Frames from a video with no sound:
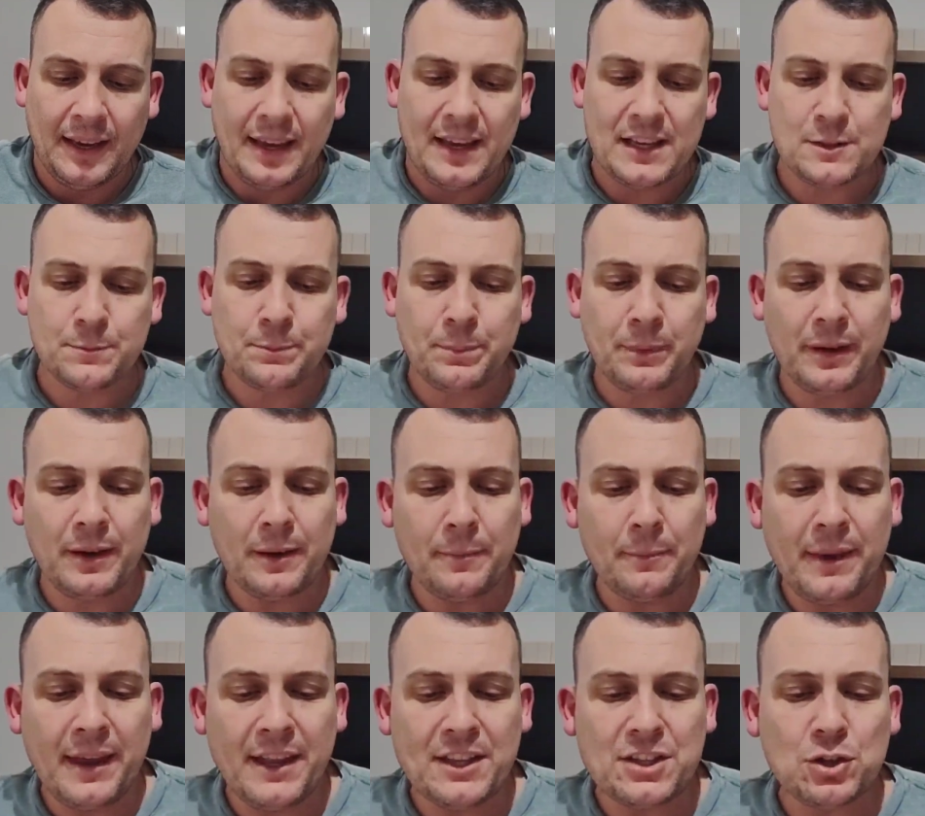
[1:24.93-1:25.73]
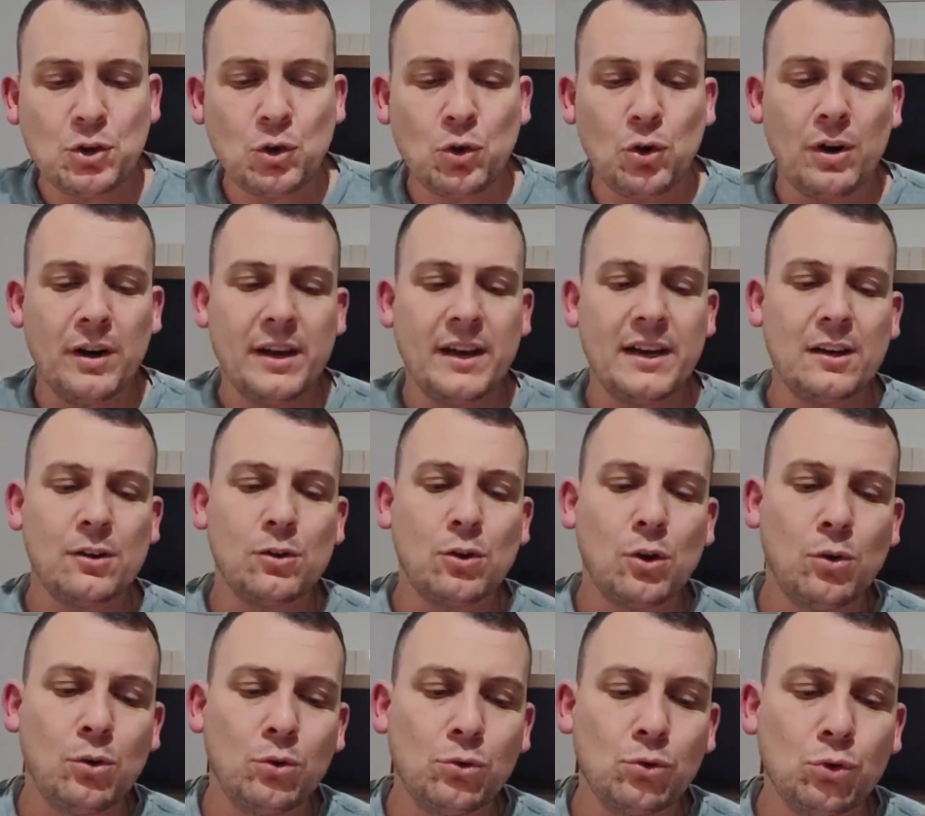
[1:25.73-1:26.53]
Experimente correr
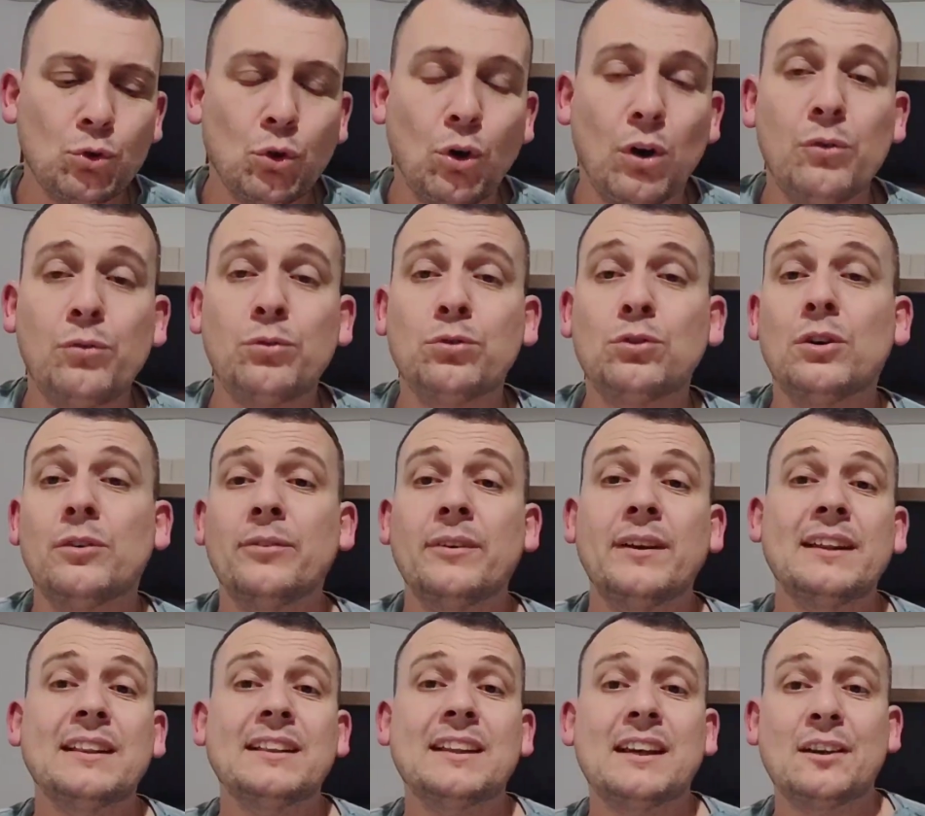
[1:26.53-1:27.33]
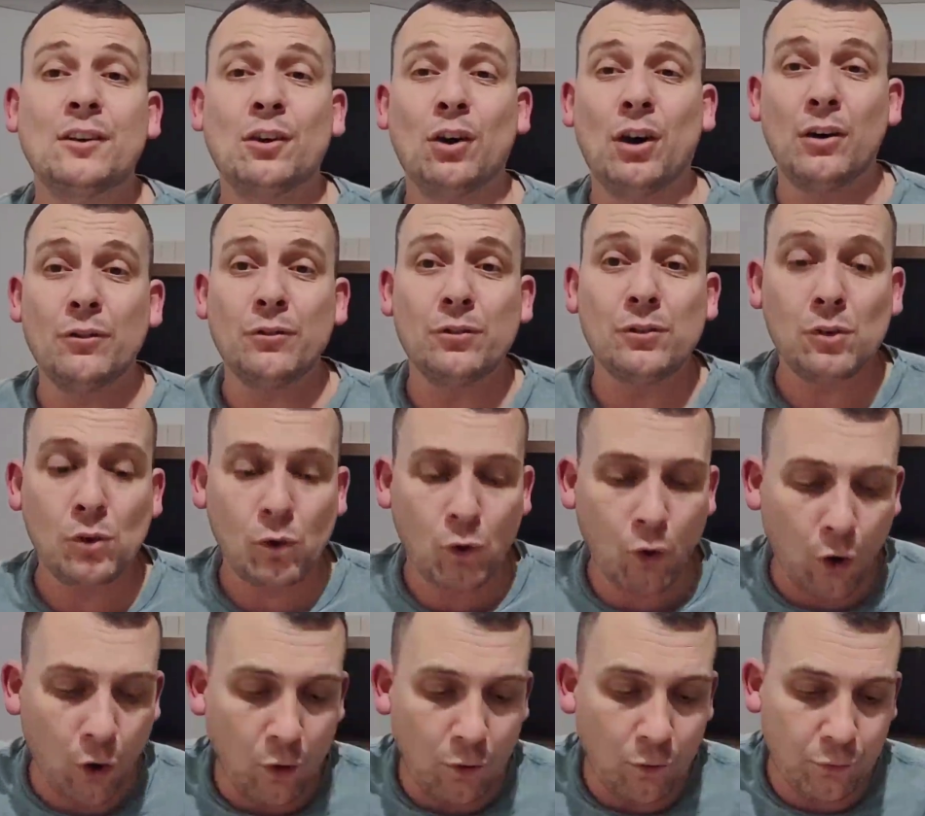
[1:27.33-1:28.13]
com o novo 99
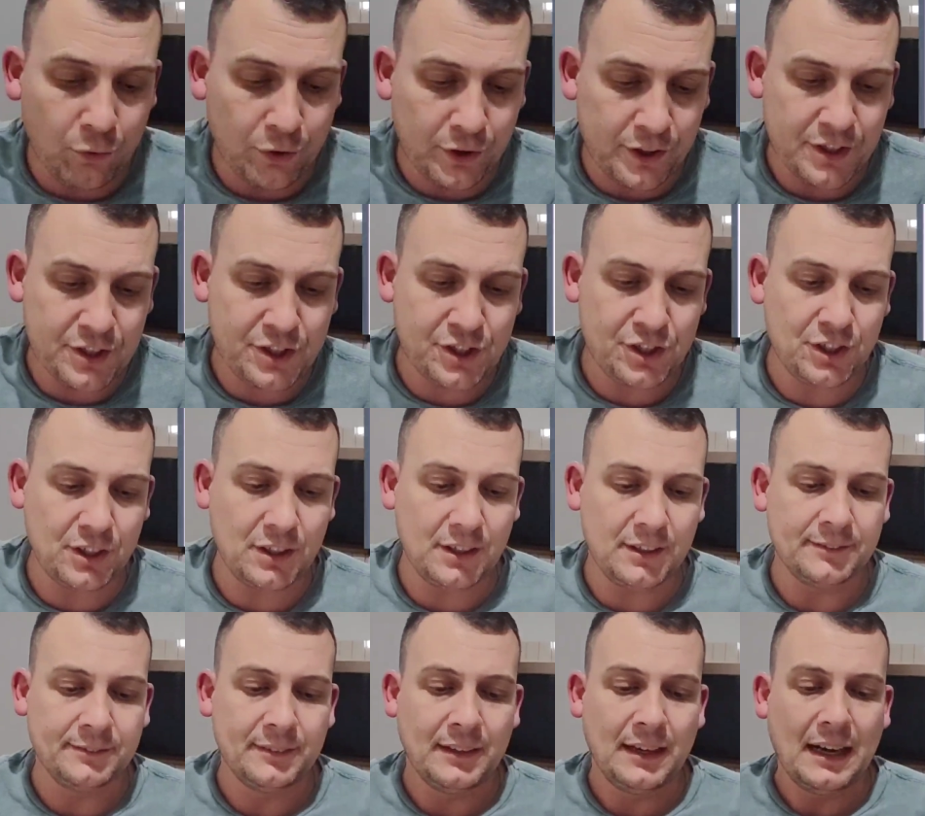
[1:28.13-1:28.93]
Comfort.